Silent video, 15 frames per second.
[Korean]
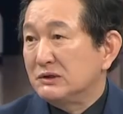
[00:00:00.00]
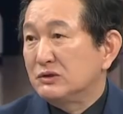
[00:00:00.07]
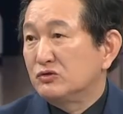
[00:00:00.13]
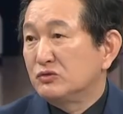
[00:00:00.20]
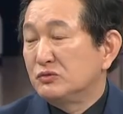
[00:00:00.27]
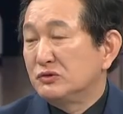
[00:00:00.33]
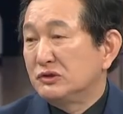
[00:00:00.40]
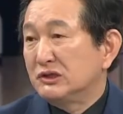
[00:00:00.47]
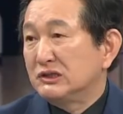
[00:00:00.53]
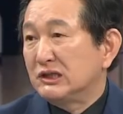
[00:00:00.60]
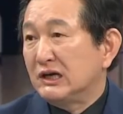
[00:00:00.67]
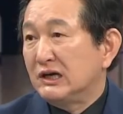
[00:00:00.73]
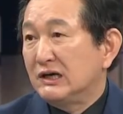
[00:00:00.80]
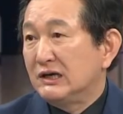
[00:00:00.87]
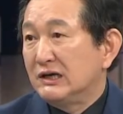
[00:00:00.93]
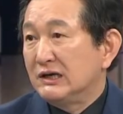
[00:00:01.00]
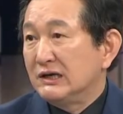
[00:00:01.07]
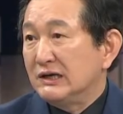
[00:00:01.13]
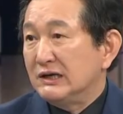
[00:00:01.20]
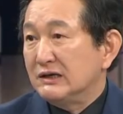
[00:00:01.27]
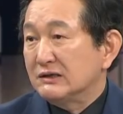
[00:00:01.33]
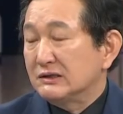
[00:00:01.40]
이 두 분들이 다
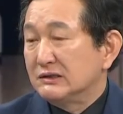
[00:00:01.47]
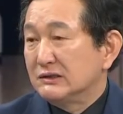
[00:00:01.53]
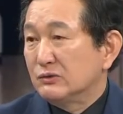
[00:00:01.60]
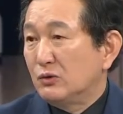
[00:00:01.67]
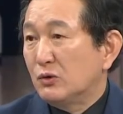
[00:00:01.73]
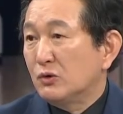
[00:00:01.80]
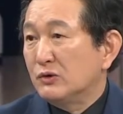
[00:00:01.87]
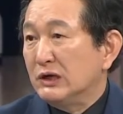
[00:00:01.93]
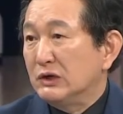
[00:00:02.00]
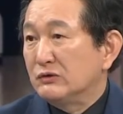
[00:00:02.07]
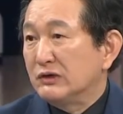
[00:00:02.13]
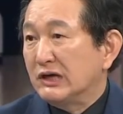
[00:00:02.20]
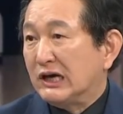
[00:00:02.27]
그 코로나19에